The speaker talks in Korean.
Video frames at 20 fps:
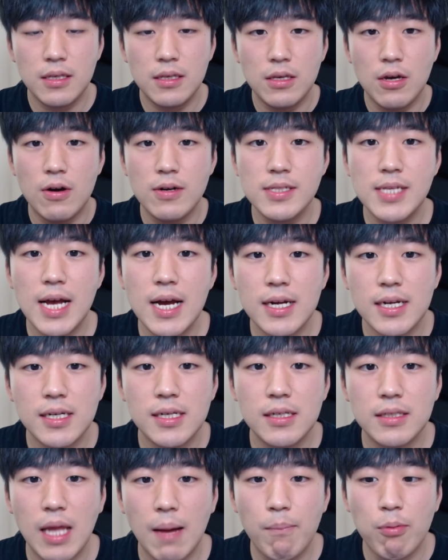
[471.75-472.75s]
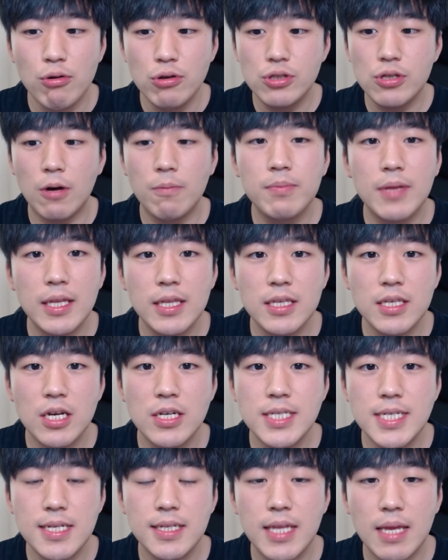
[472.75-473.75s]
영상을 다 볼 수 없다는
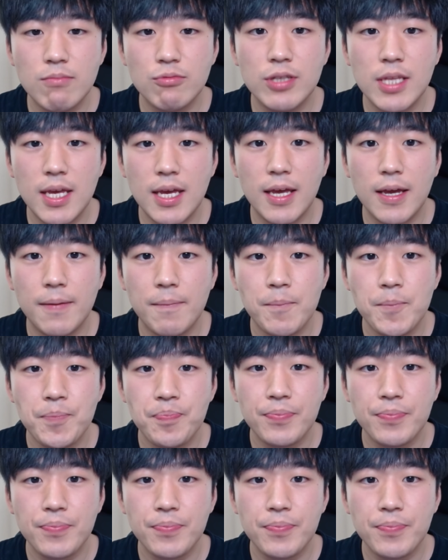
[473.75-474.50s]
현실 때문에